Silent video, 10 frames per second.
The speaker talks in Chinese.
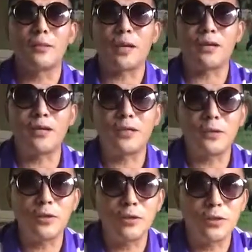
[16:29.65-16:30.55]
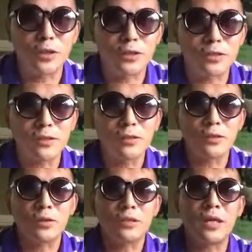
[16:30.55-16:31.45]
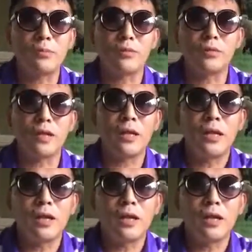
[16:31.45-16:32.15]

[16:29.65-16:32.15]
又把这个消息又给散散布出去了。